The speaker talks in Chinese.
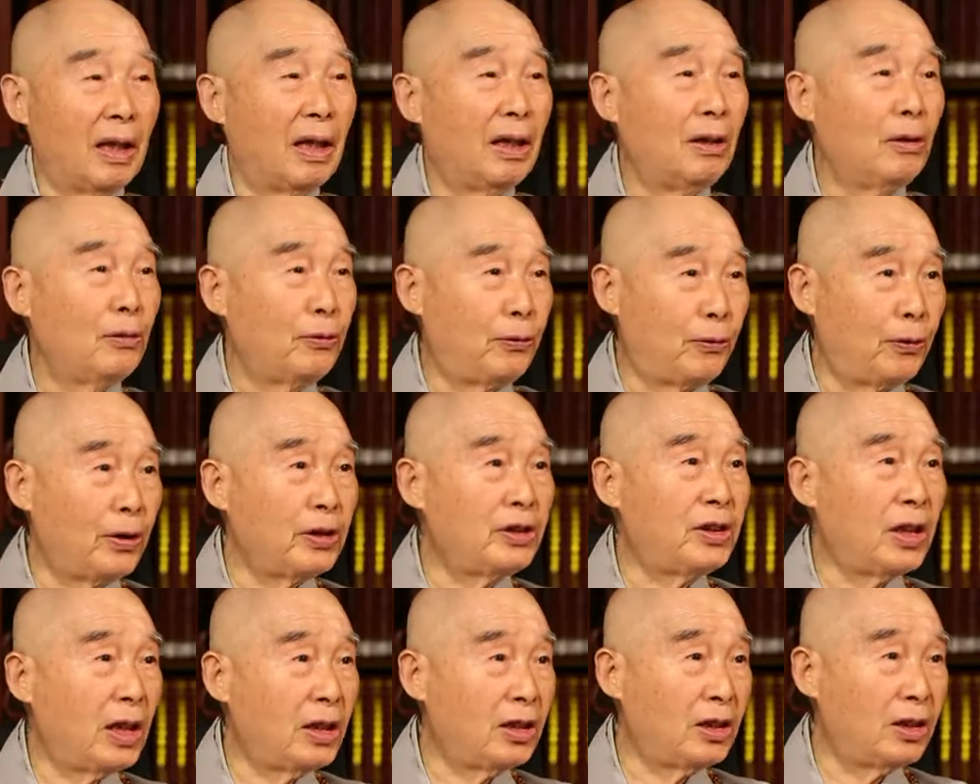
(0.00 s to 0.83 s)
啊，
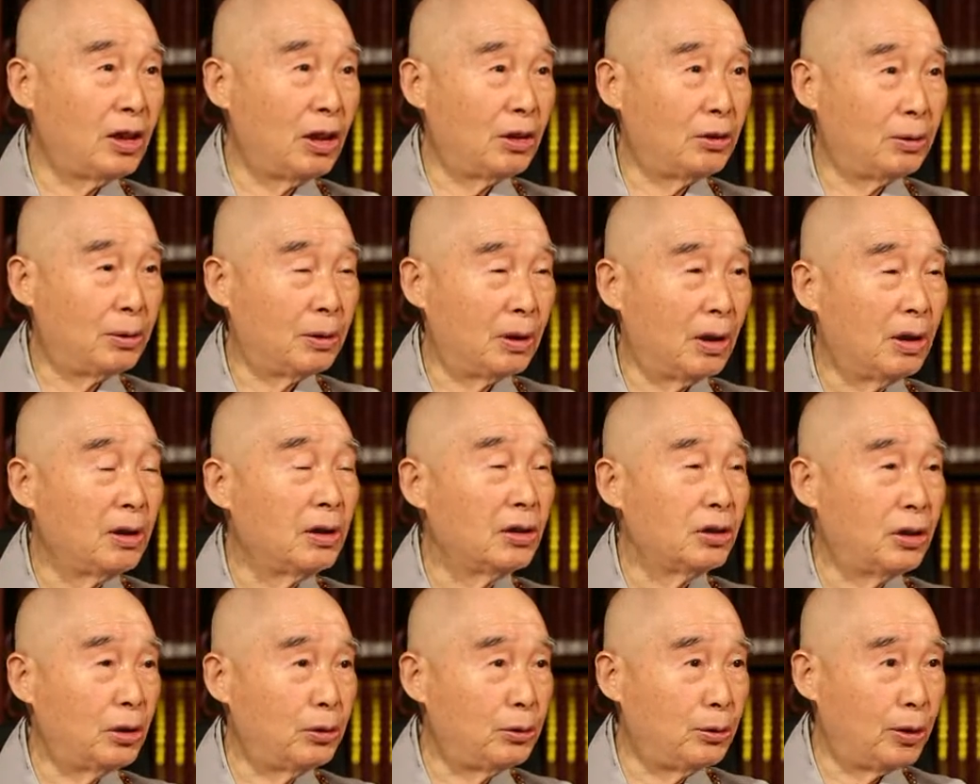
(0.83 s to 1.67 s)
佛经哲学
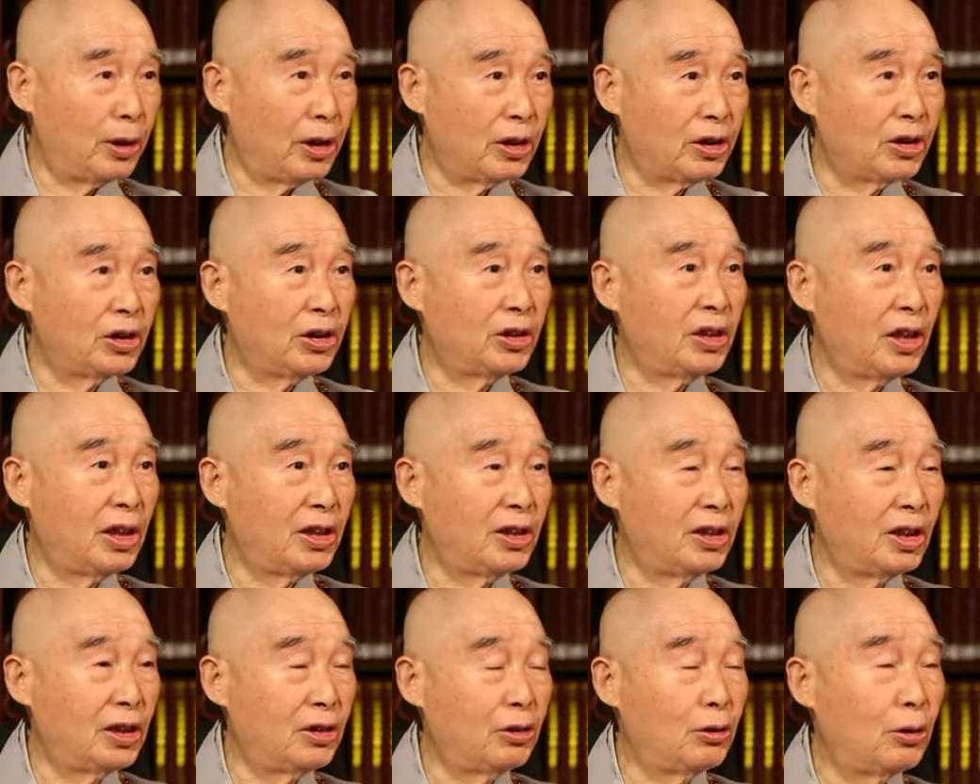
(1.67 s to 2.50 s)
是全世
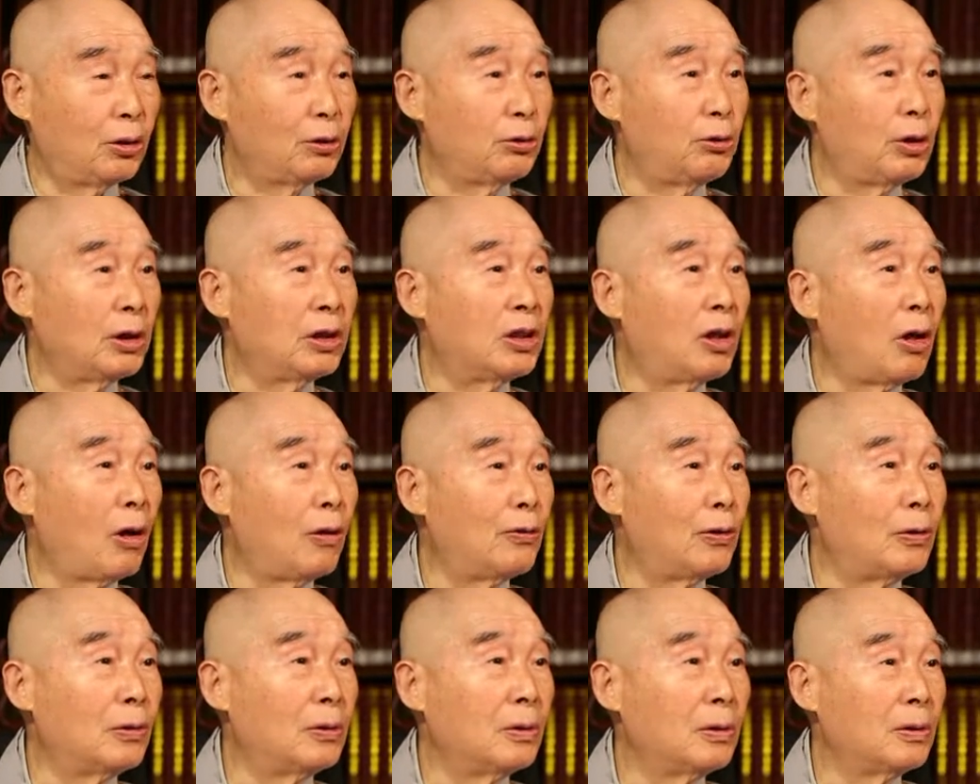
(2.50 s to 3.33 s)
界哲学最
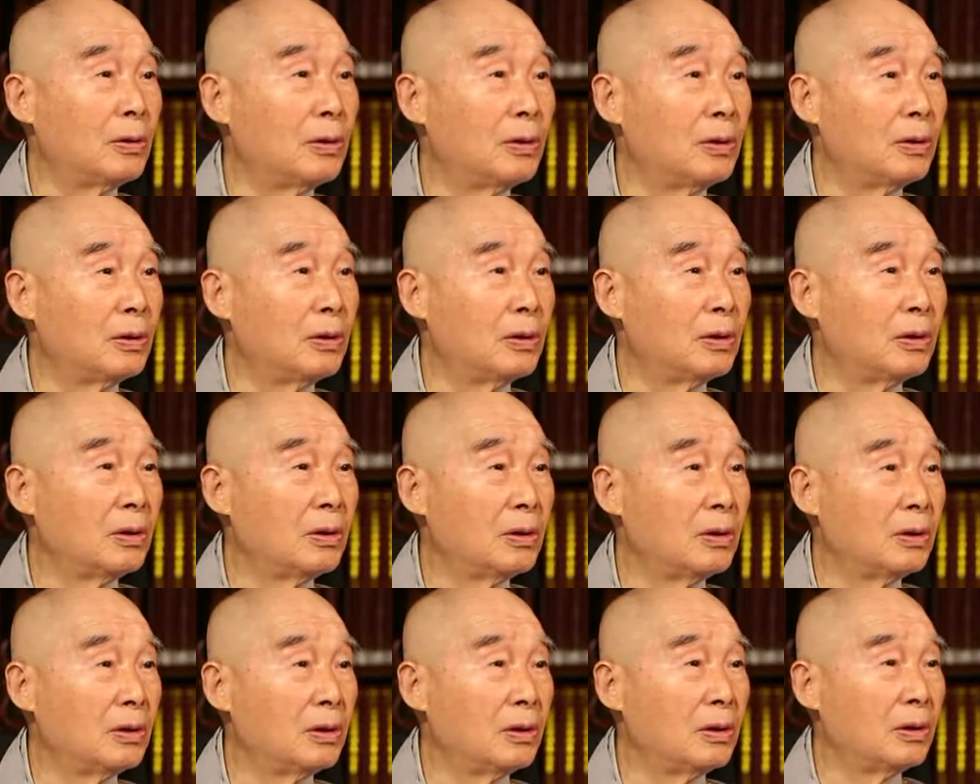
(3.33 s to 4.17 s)
高峰。
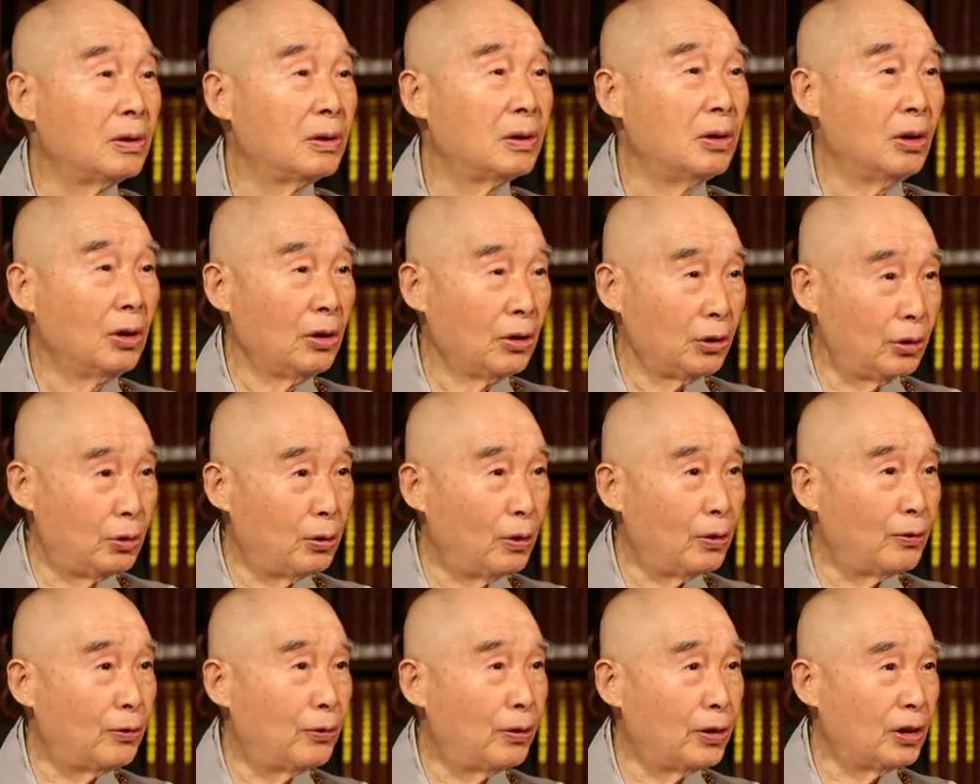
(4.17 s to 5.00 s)

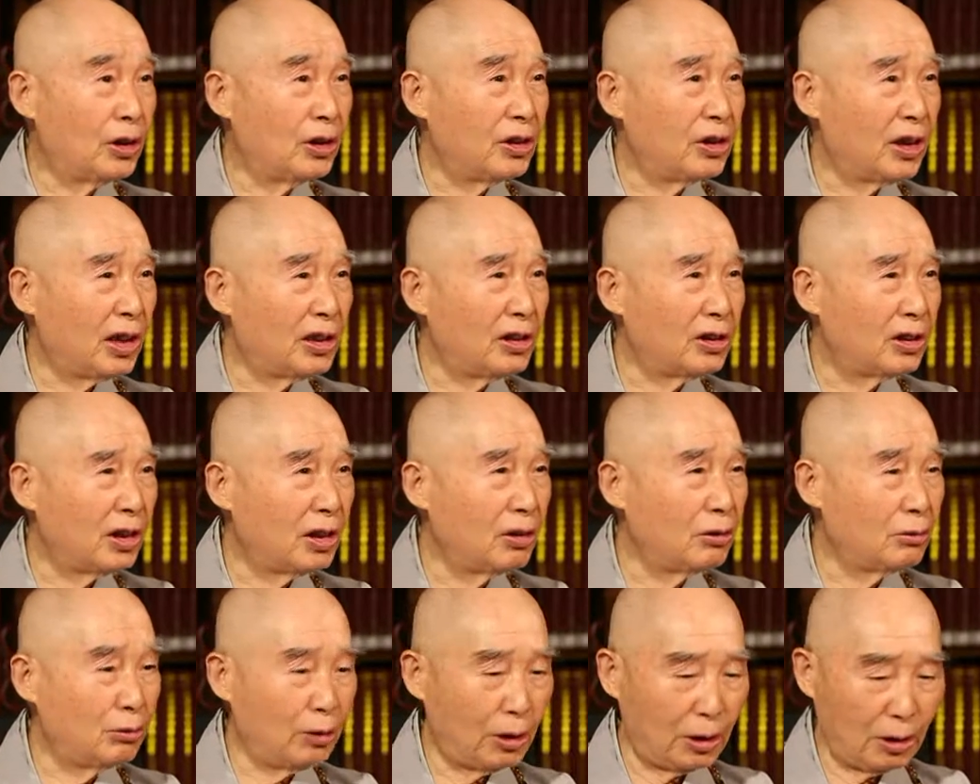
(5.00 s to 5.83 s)
学佛是人
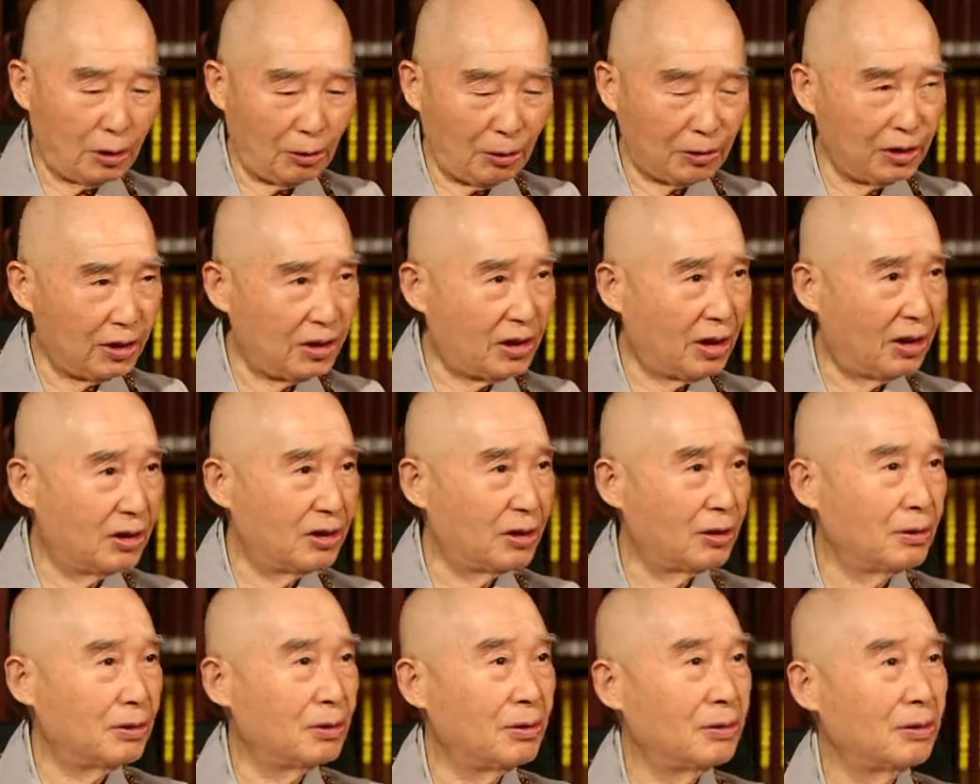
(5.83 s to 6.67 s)
生最高的
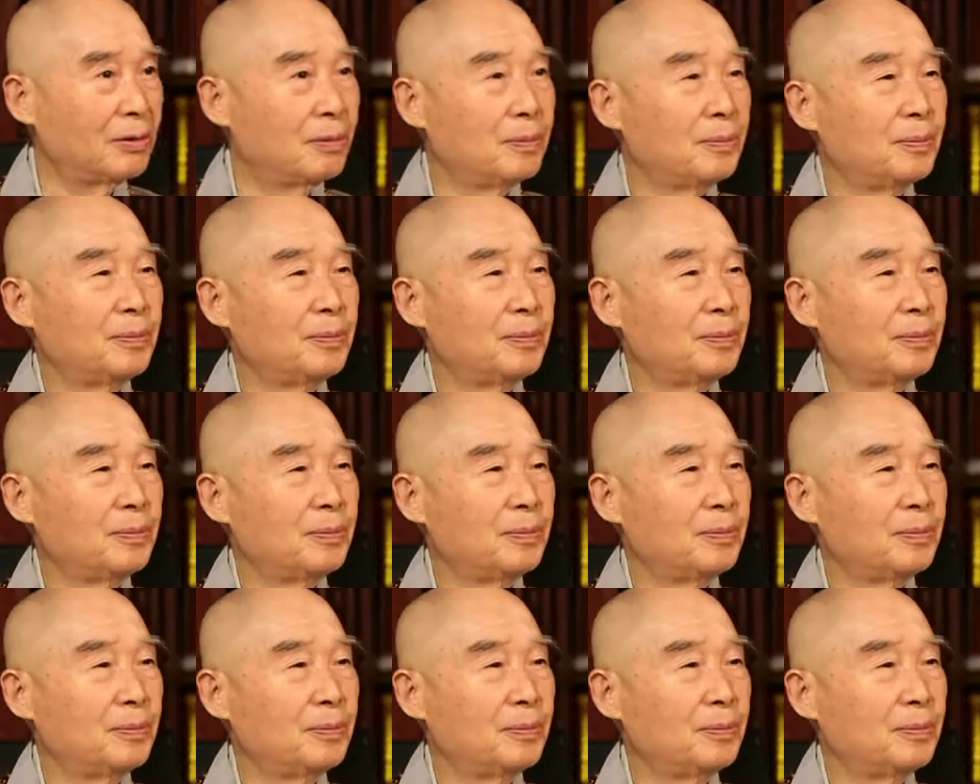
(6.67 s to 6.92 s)
享受。